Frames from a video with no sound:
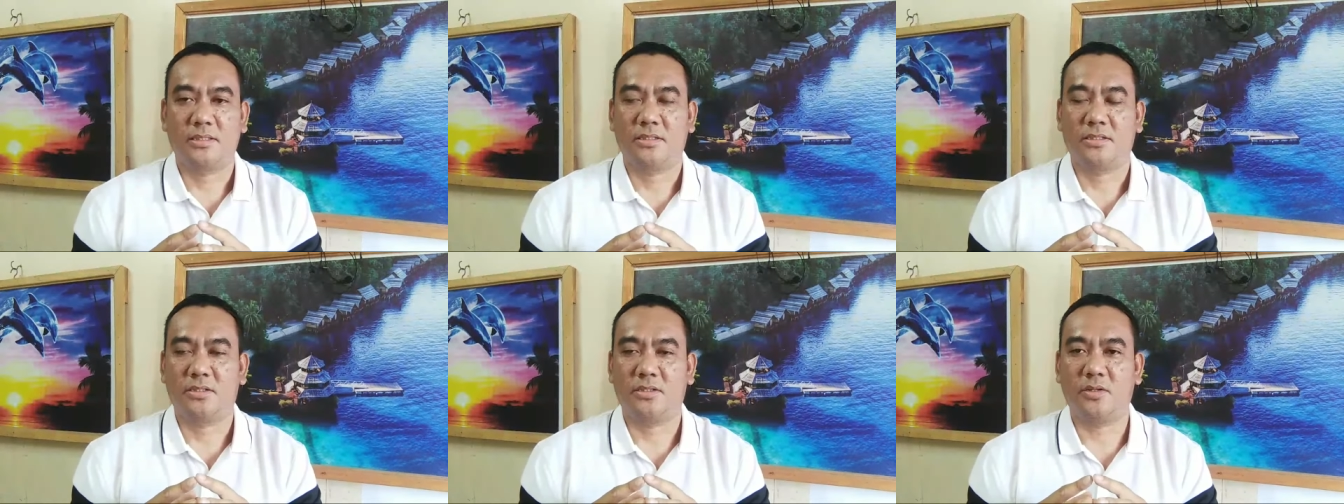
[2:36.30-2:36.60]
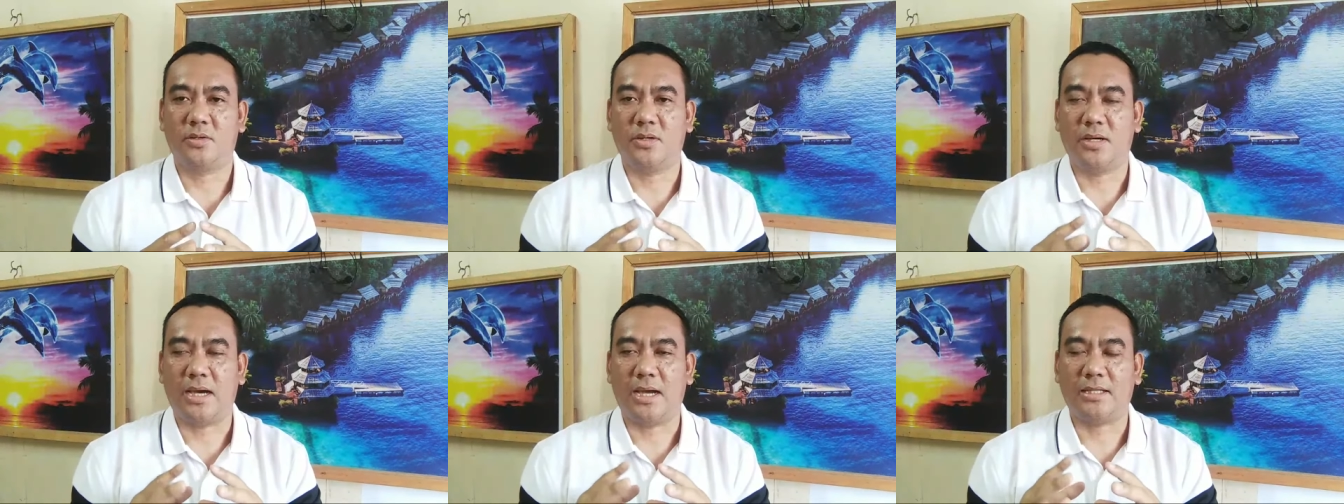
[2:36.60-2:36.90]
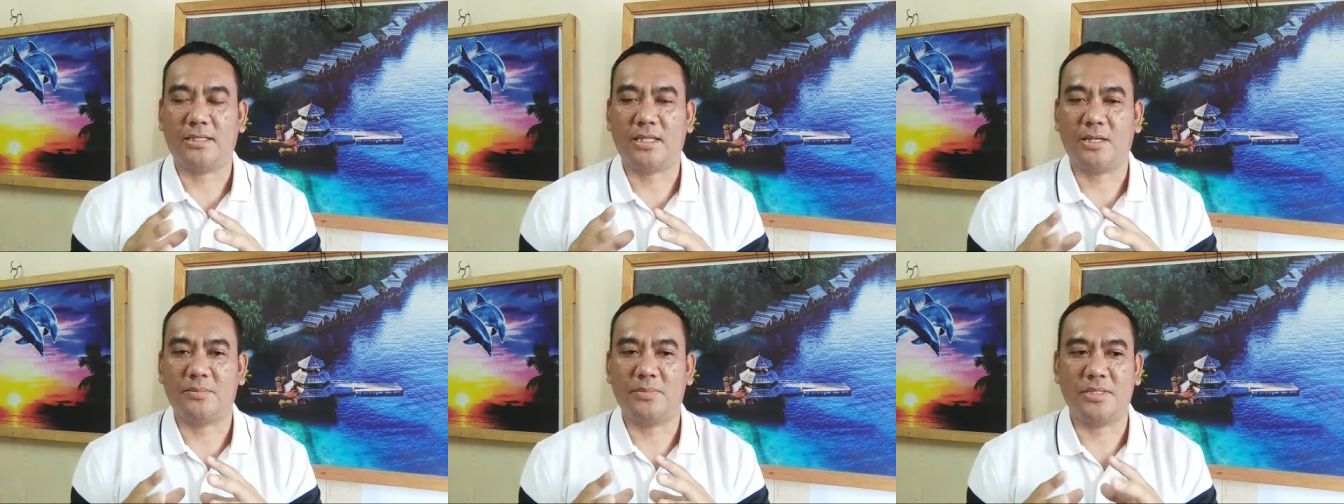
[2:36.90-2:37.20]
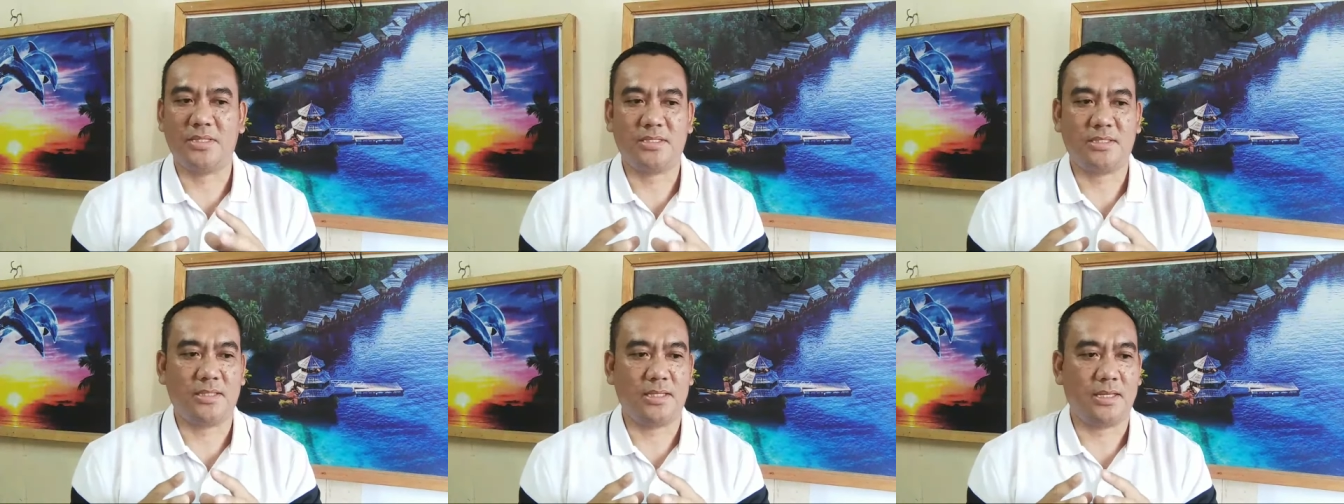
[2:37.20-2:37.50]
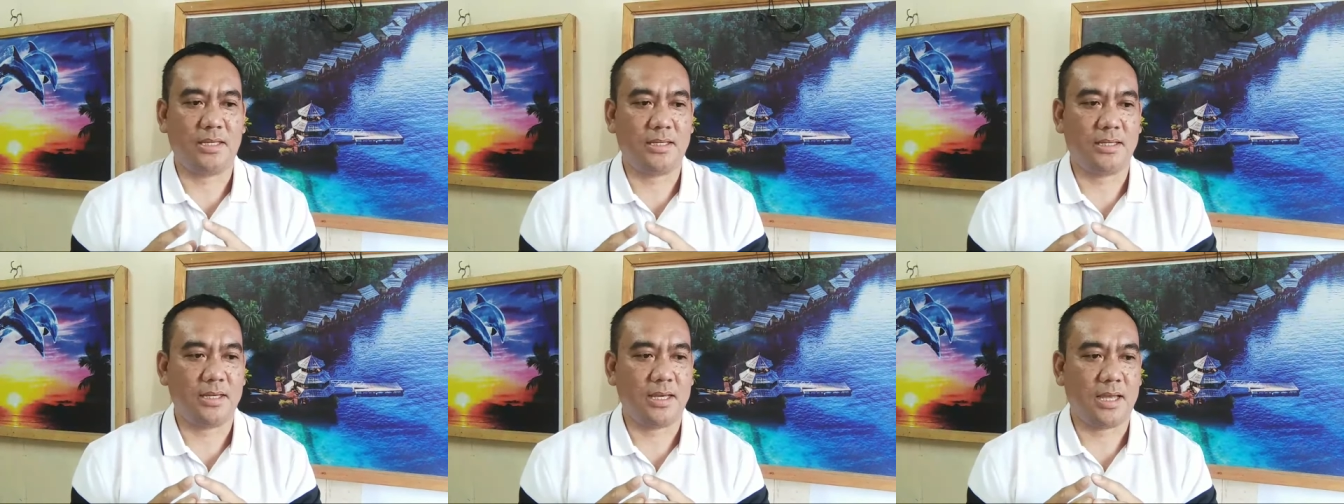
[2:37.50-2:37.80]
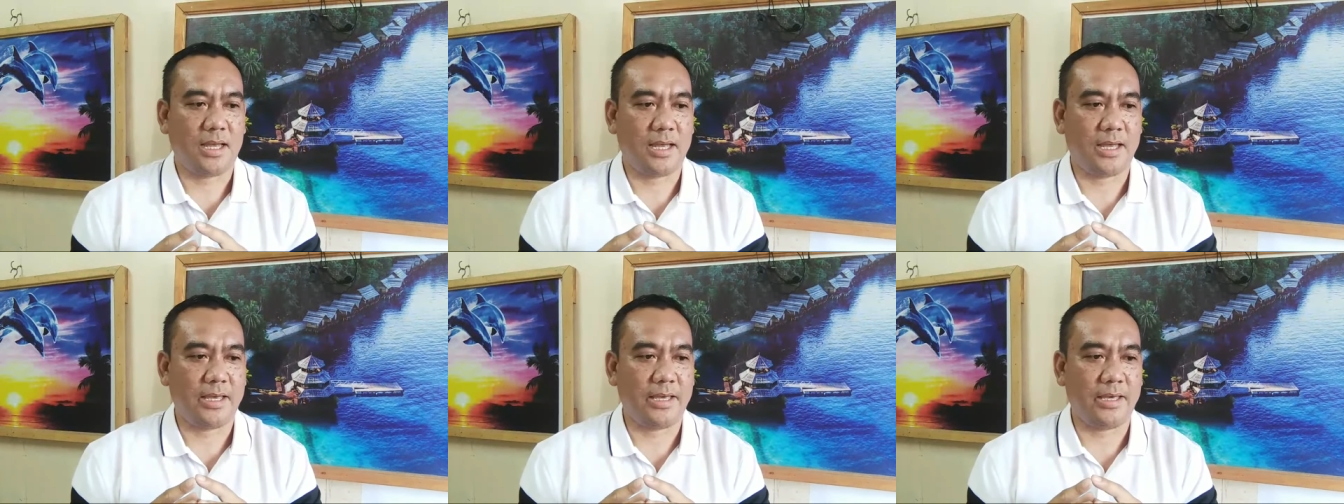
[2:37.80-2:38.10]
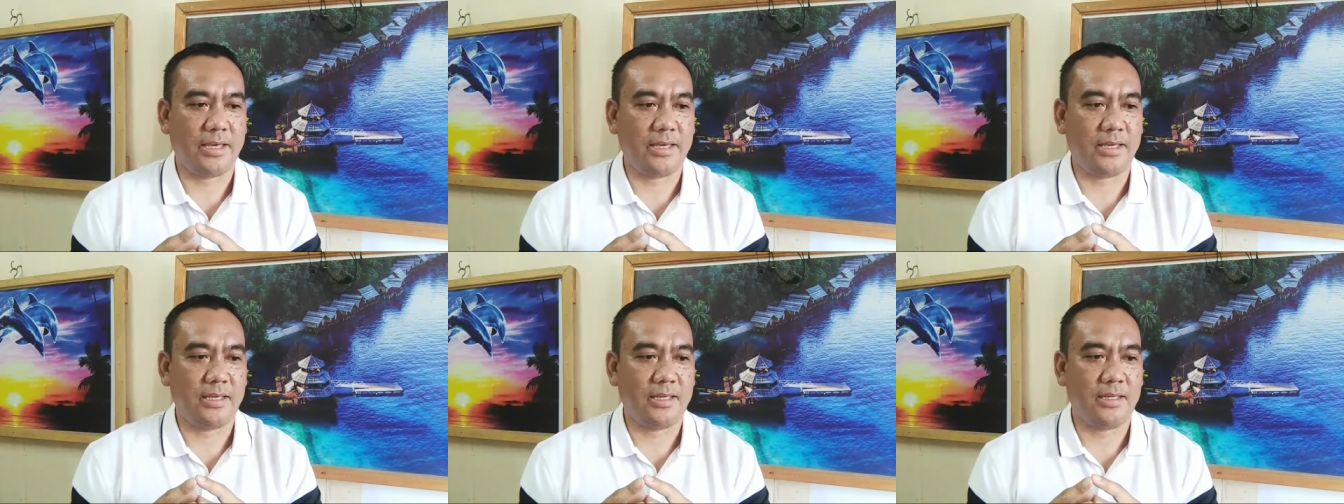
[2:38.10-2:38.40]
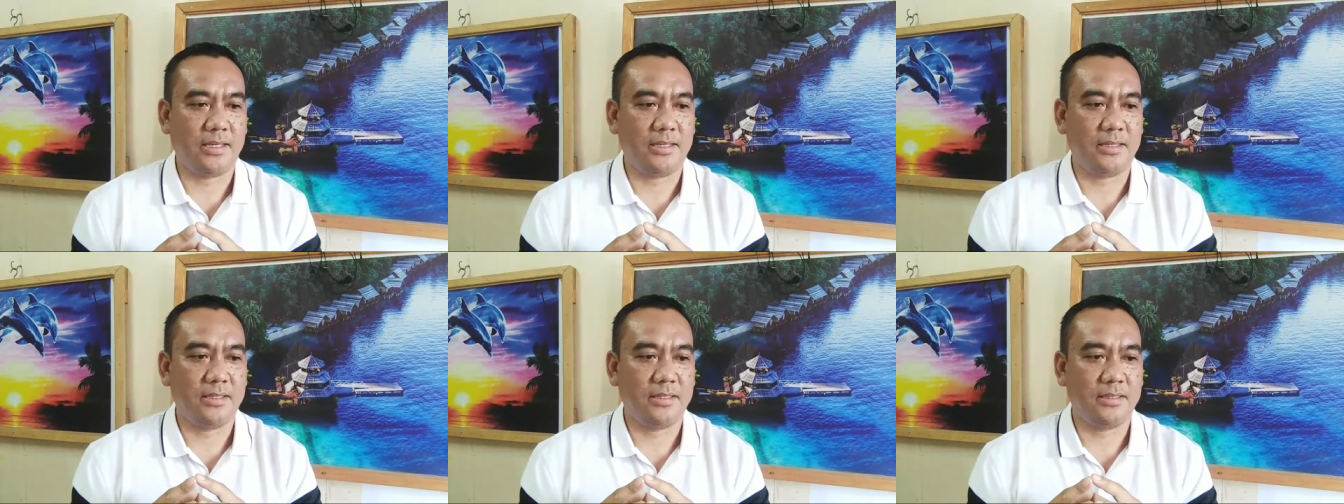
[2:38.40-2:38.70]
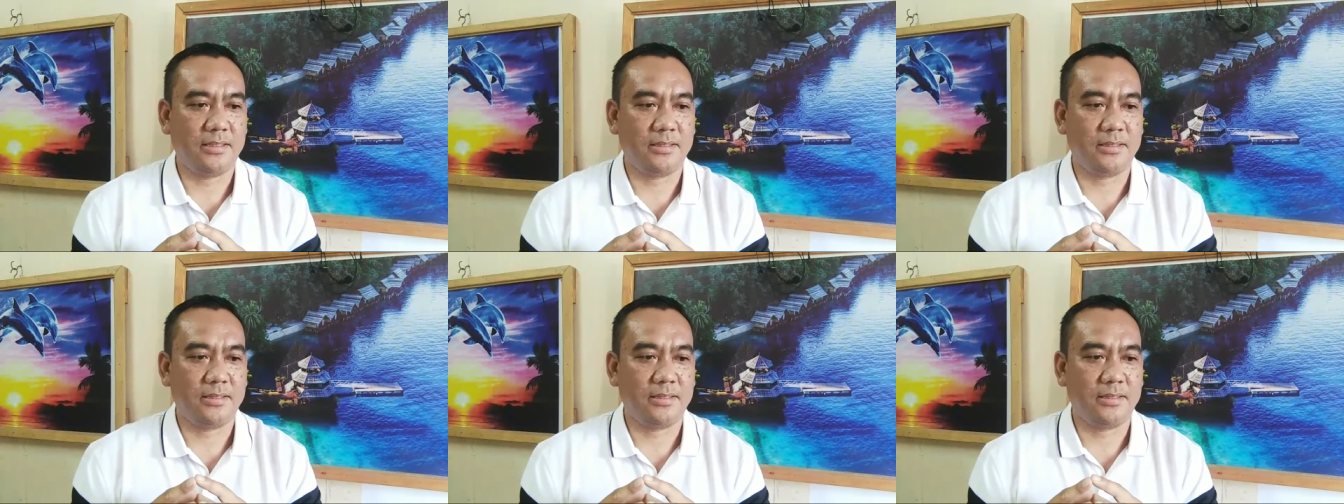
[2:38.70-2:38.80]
Yung atavistic ay